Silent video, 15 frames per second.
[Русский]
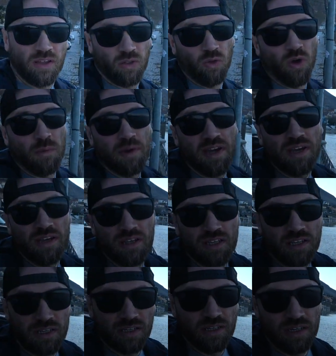Ну а мы,
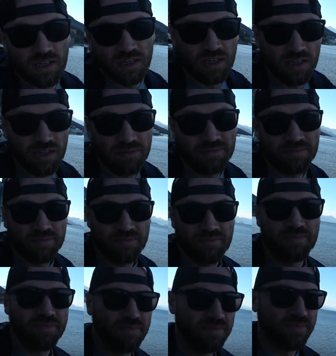э,
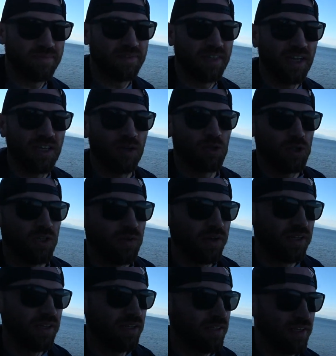как я уже
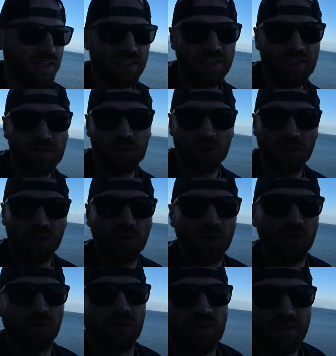говорил, едем в
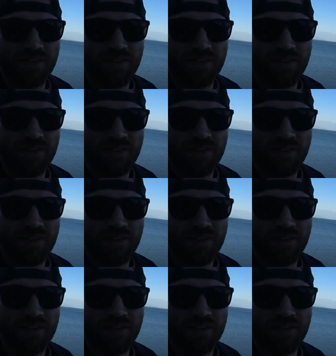Черногорию.